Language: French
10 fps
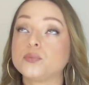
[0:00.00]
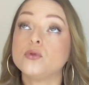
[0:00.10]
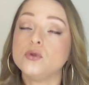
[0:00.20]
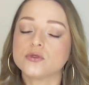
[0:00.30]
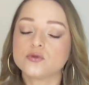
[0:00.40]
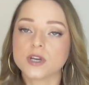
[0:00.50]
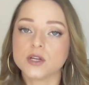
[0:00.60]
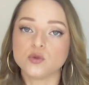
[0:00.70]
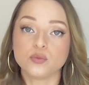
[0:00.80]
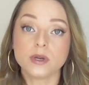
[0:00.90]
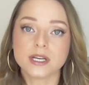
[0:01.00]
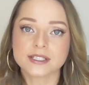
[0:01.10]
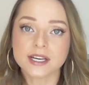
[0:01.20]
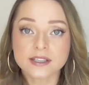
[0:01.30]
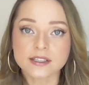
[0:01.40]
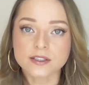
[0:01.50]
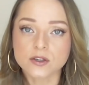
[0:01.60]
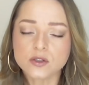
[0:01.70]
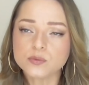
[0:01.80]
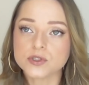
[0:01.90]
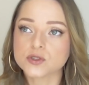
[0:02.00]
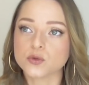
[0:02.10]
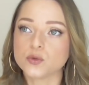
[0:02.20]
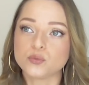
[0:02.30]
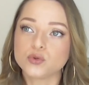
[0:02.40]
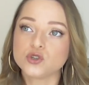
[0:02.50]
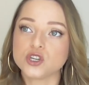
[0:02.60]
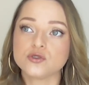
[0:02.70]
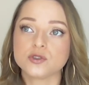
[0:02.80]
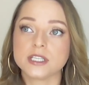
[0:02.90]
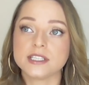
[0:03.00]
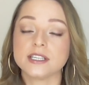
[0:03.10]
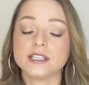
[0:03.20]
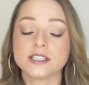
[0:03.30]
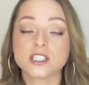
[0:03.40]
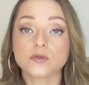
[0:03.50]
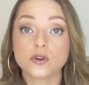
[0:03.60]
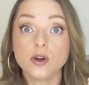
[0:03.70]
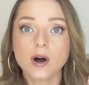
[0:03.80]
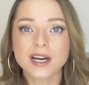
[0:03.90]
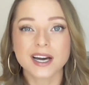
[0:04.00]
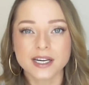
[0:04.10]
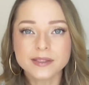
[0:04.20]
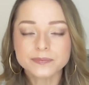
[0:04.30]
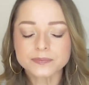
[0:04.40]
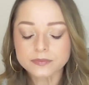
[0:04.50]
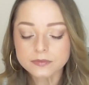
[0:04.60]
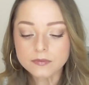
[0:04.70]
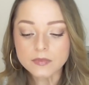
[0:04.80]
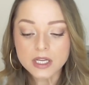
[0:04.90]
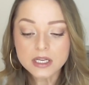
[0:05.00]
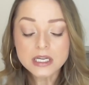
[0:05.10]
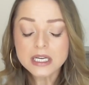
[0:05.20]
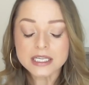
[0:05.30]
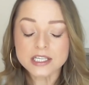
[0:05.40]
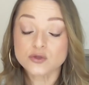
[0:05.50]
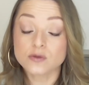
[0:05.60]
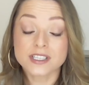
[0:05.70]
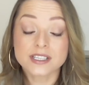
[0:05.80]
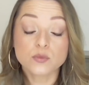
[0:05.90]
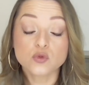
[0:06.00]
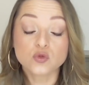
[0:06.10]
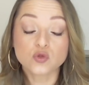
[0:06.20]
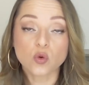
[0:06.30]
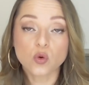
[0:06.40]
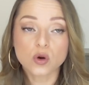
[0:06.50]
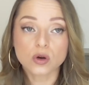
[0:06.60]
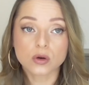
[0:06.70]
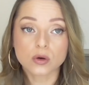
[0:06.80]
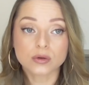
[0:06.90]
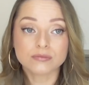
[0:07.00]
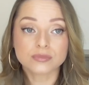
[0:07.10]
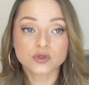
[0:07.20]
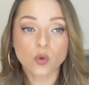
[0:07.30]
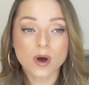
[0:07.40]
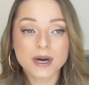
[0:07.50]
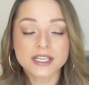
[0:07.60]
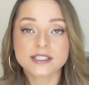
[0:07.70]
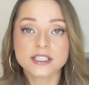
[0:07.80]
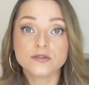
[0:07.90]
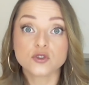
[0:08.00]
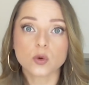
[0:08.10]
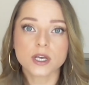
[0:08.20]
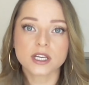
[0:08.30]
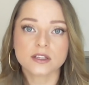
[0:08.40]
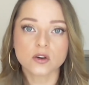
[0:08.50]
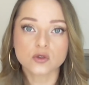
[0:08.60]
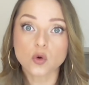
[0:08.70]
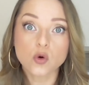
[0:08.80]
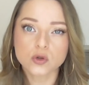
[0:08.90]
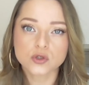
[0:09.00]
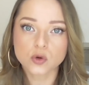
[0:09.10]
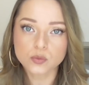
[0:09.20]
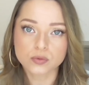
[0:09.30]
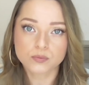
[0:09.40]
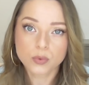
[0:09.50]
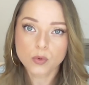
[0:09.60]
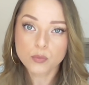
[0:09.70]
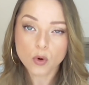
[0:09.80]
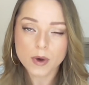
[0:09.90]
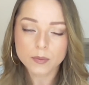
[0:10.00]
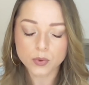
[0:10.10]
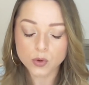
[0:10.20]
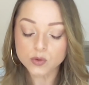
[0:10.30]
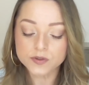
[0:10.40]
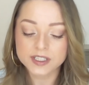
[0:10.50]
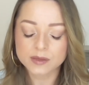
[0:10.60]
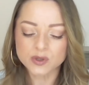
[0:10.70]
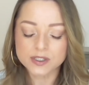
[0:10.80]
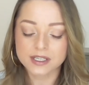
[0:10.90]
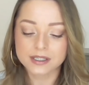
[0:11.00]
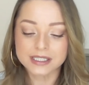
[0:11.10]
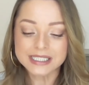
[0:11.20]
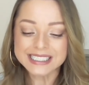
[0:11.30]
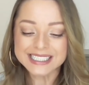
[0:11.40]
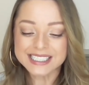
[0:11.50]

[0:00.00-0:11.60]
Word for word: plus en tout cas depuis un certain temps, puisque plus jeune j'utilisais des exfoliants à grains et je trouvais ça beaucoup trop, euh, trop abrasif, trop irritant, trop costaud pour, ma peau. Finalement, ça